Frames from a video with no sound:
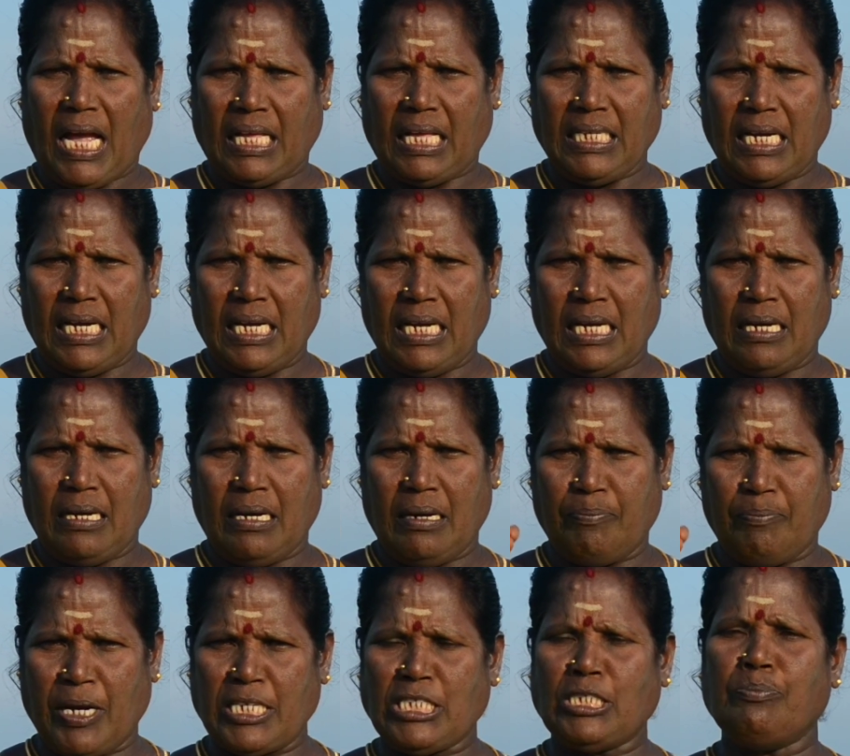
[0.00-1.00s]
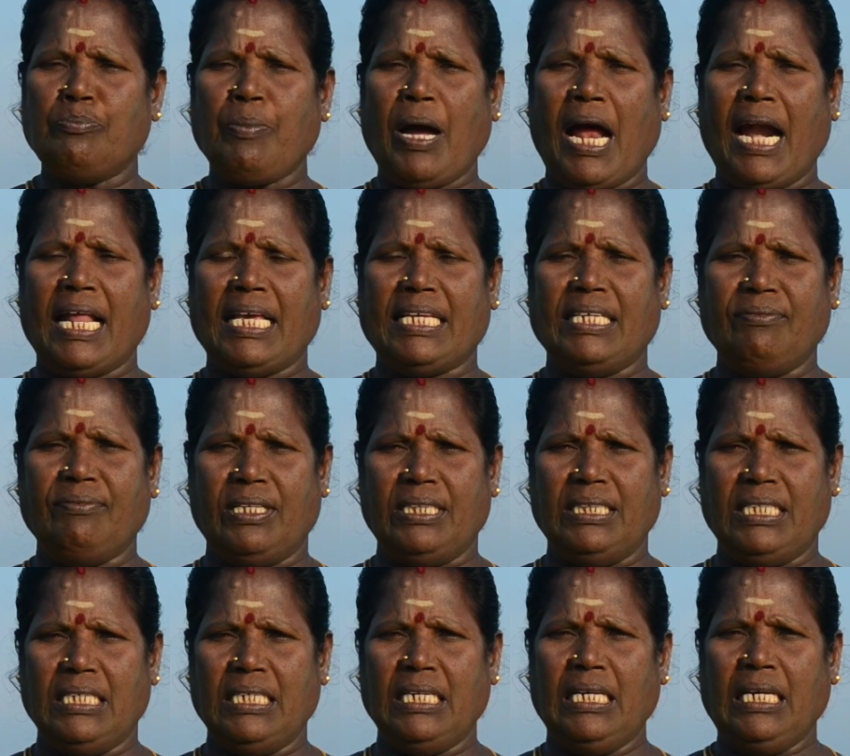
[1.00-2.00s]
அந்த பசும்பாலையும்
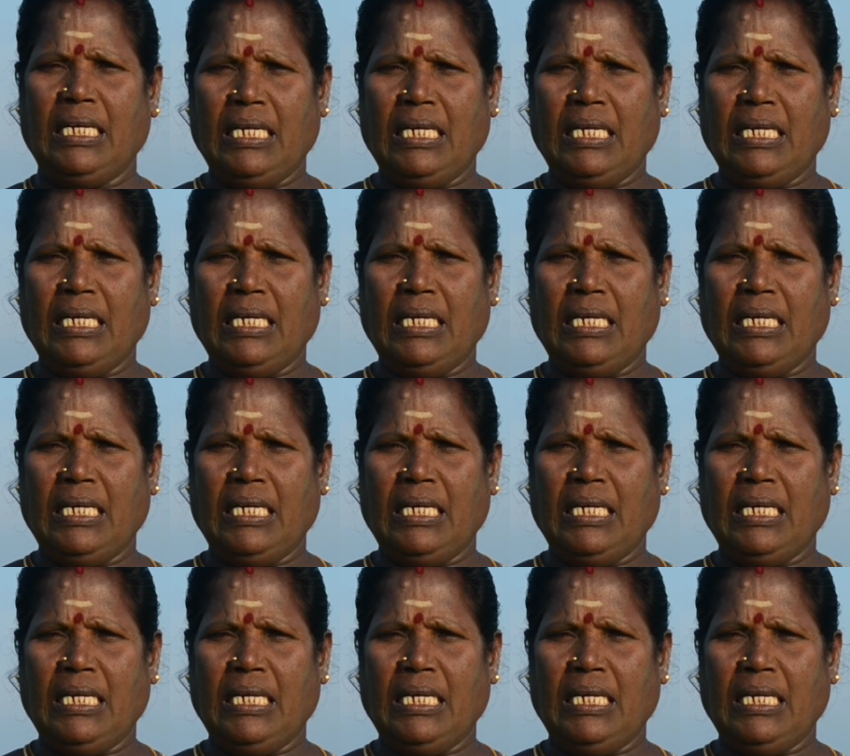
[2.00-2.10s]
வந்து